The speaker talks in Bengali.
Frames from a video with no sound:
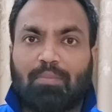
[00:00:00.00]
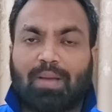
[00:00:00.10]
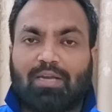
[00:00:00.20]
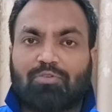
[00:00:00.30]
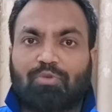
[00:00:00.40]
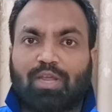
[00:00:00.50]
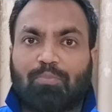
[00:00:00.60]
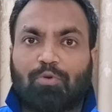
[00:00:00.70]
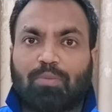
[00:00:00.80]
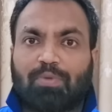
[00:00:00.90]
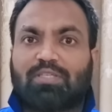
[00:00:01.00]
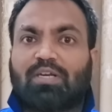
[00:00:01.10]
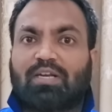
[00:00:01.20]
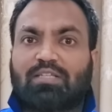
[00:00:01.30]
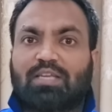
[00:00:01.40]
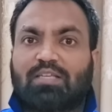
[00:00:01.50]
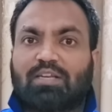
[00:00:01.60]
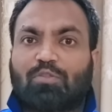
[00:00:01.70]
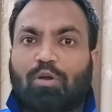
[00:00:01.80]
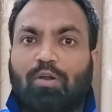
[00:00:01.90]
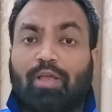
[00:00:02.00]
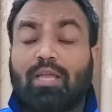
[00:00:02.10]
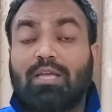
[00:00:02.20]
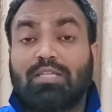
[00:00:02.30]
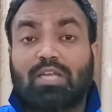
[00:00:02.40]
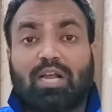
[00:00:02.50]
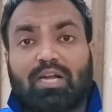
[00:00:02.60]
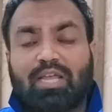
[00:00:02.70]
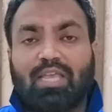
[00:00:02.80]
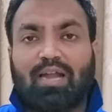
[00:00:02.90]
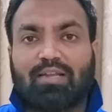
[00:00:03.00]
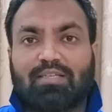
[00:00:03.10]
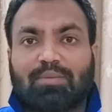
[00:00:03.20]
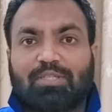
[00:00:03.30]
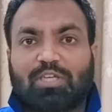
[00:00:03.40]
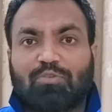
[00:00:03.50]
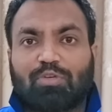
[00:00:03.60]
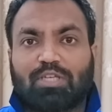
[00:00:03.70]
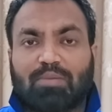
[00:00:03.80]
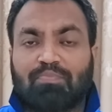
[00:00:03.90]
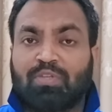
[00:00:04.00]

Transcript: বাংলাদেশ ক্রিকেট বোর্ডে প্রেসিডেন্ট একটা সিগনেচারের দরকার হয় সেখানটায় কি আটকে যায় বা চেঞ্জ হয়ে যায়